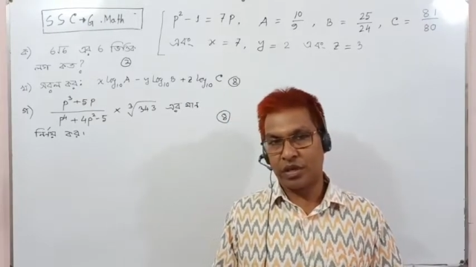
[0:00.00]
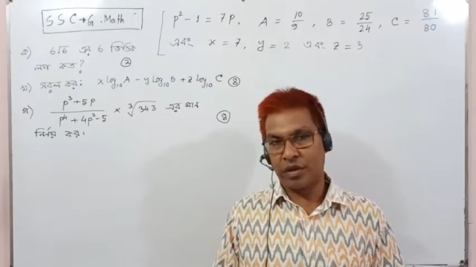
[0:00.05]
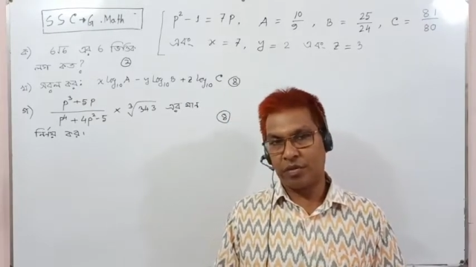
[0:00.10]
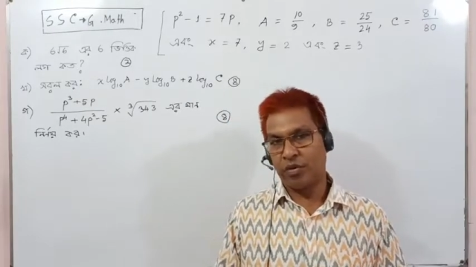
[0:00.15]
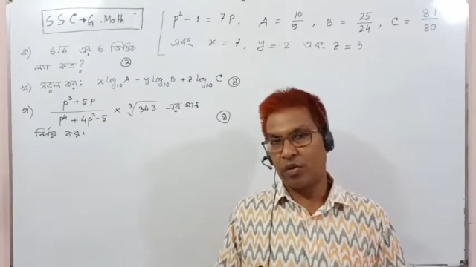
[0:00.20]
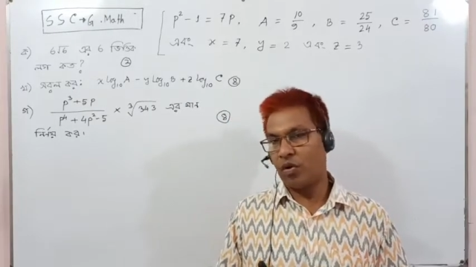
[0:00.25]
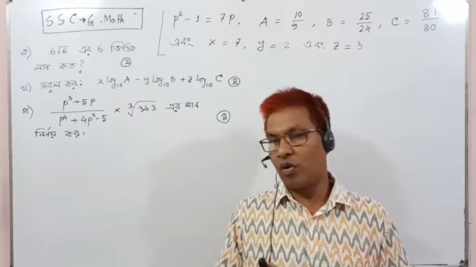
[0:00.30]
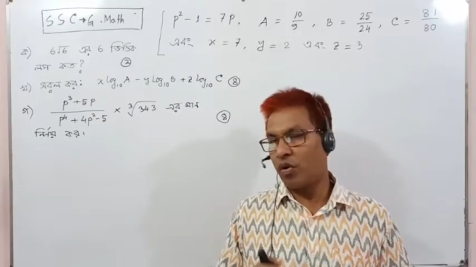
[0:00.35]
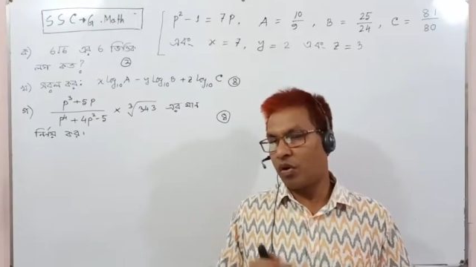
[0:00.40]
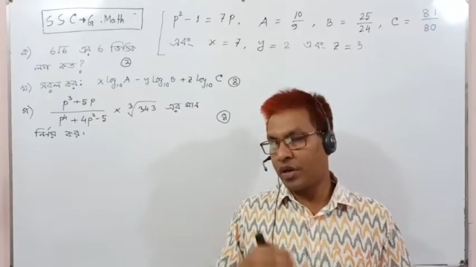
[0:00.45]

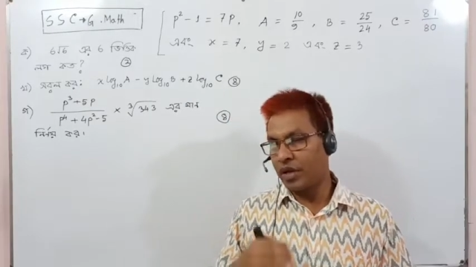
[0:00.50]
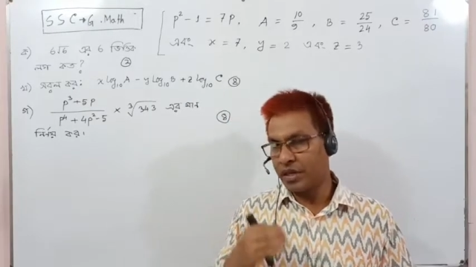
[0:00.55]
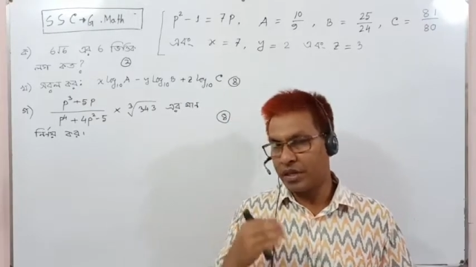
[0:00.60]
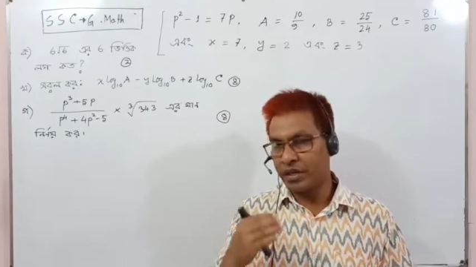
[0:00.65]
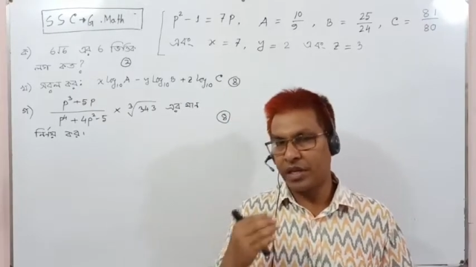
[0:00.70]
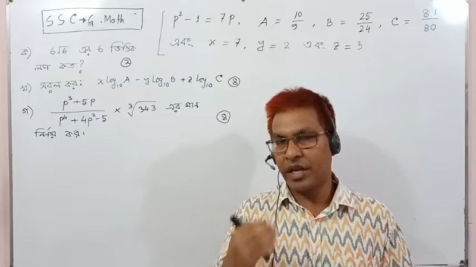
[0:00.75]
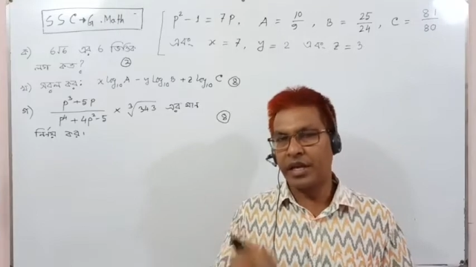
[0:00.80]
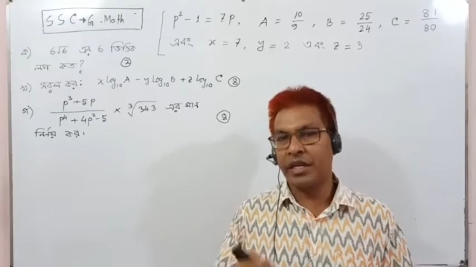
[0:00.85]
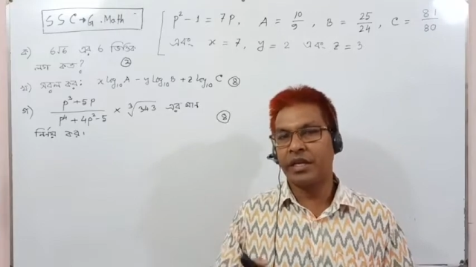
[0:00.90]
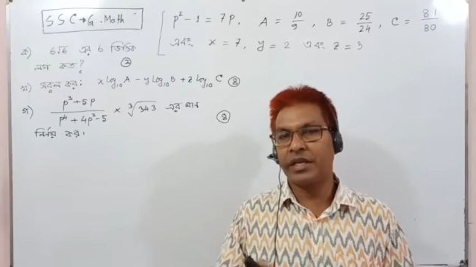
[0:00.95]
এবং
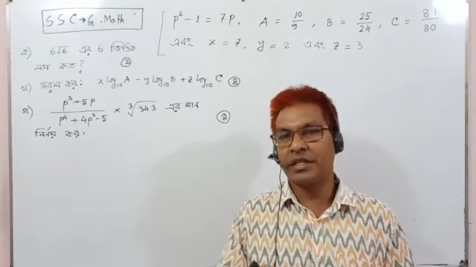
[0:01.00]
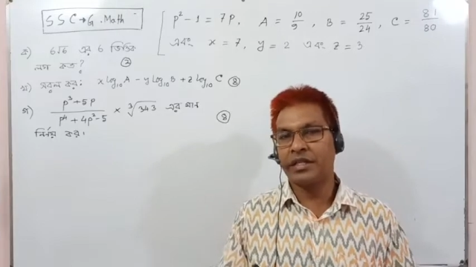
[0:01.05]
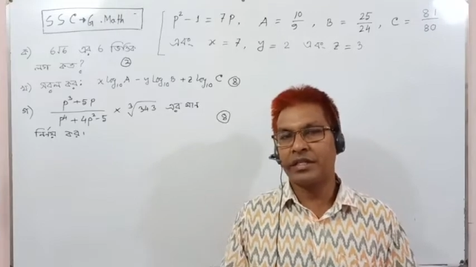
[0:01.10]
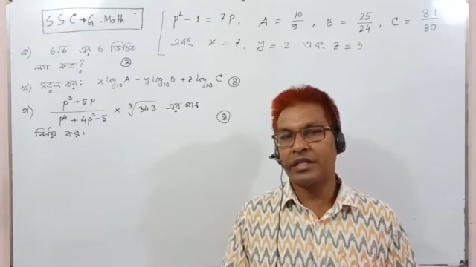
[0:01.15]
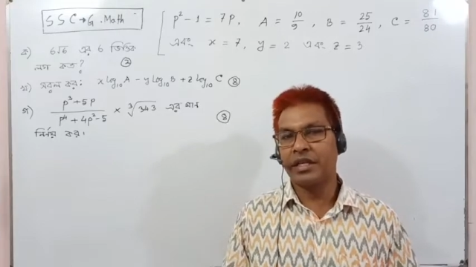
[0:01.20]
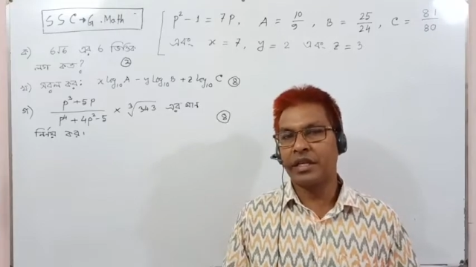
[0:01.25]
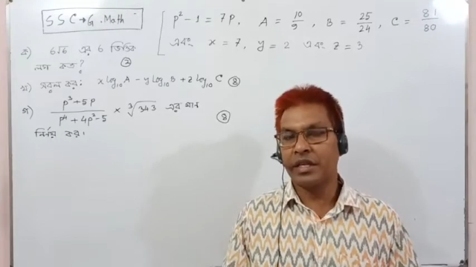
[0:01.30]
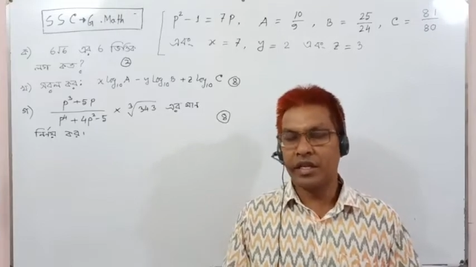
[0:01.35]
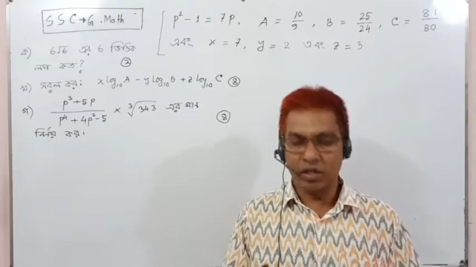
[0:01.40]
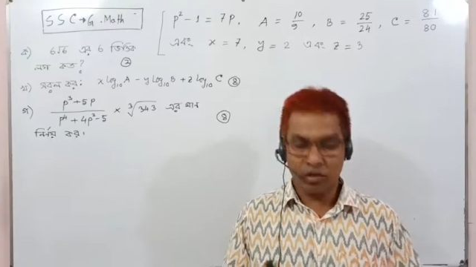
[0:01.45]
অনেকটাই
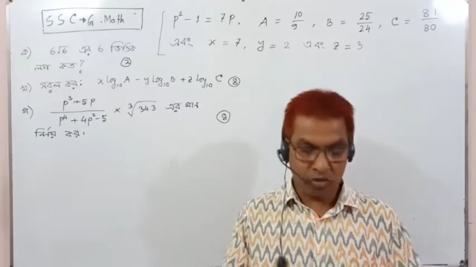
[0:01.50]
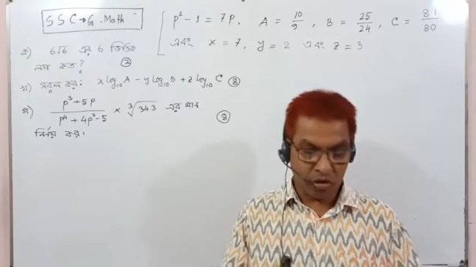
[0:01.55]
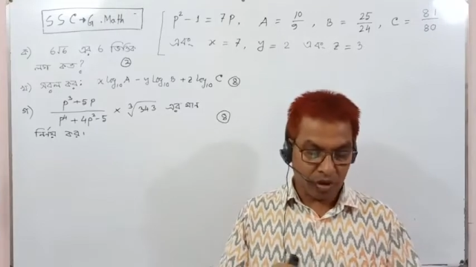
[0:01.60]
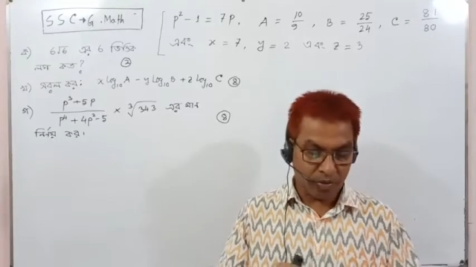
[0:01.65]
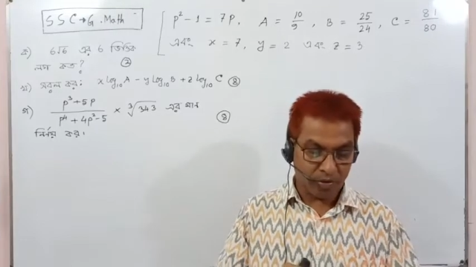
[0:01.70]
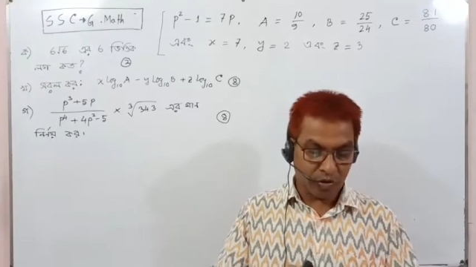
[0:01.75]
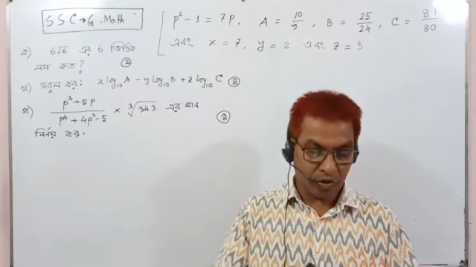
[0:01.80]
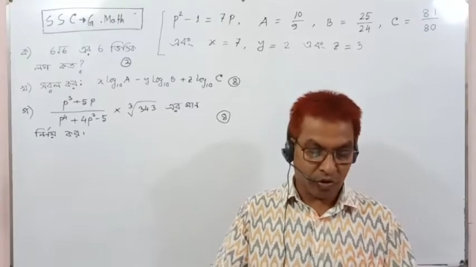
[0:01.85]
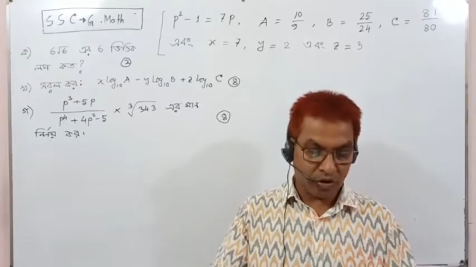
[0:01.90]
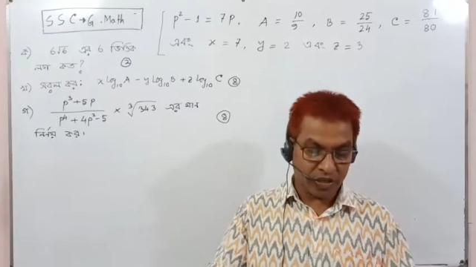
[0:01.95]
ইজি কিন্তু
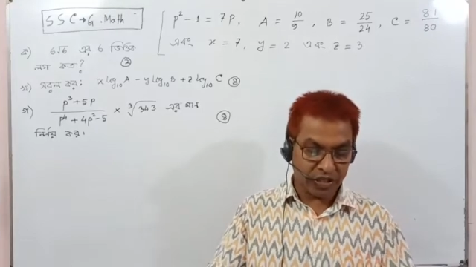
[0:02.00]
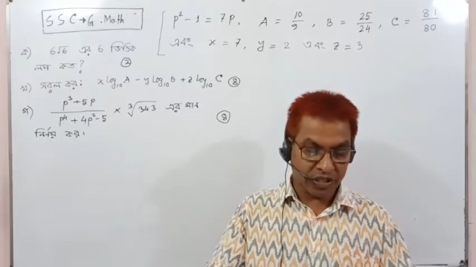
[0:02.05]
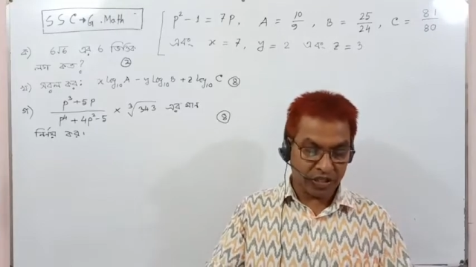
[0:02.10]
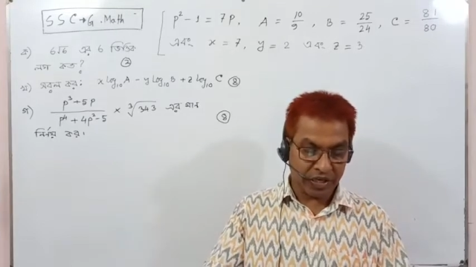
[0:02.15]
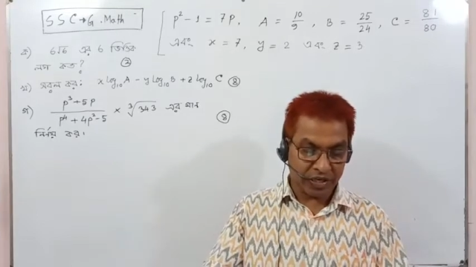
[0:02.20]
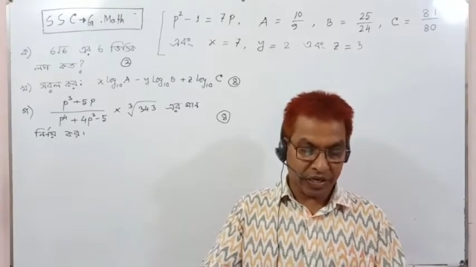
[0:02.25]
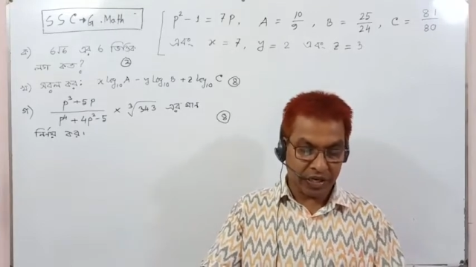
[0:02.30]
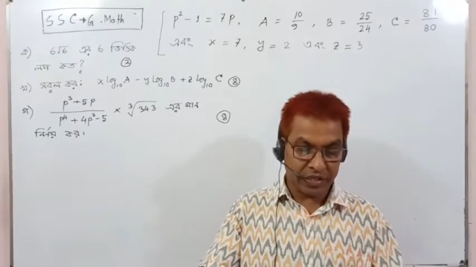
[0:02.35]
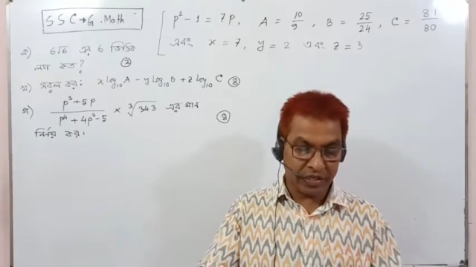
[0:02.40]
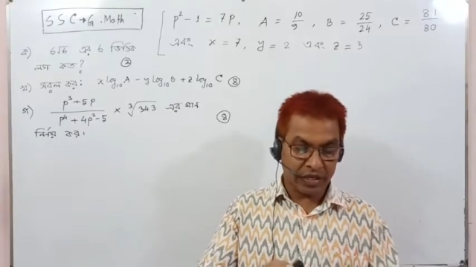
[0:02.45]
আমরা অনেক
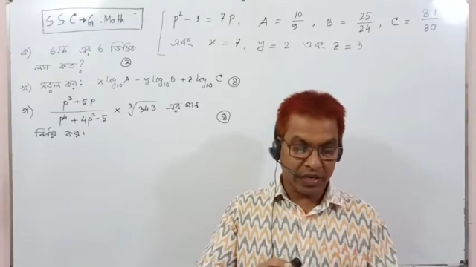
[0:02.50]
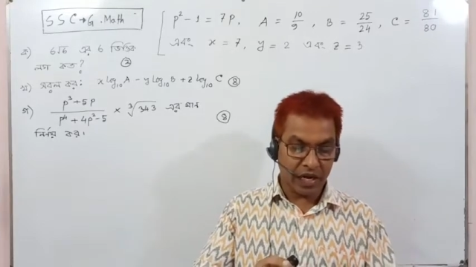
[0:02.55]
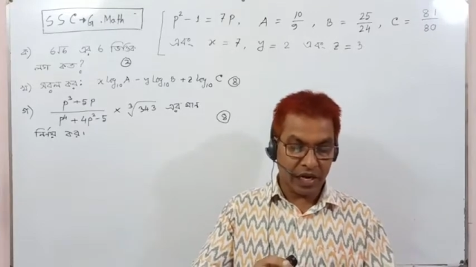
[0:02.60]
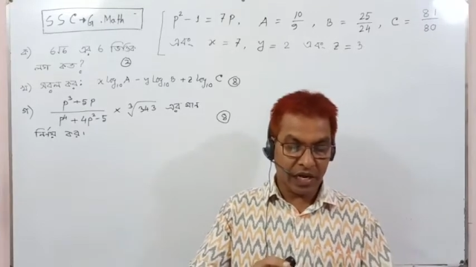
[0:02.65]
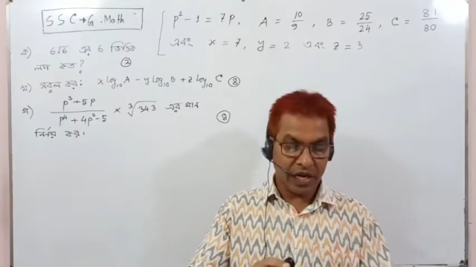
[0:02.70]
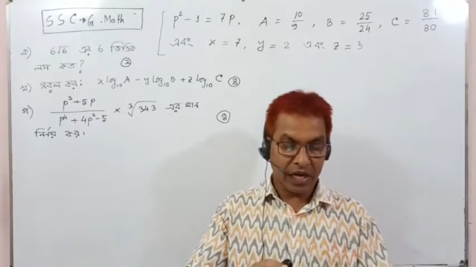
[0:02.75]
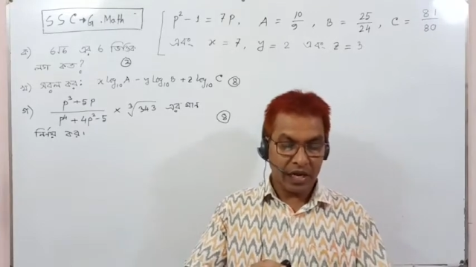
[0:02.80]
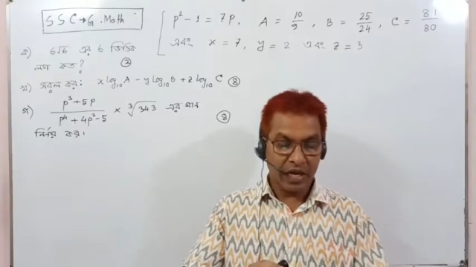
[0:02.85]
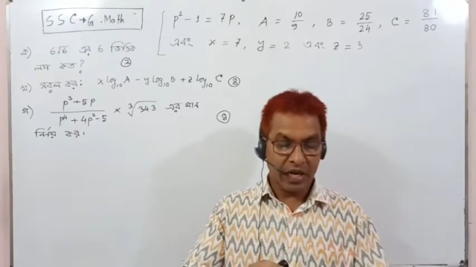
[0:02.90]
শিক্ষার্থীরা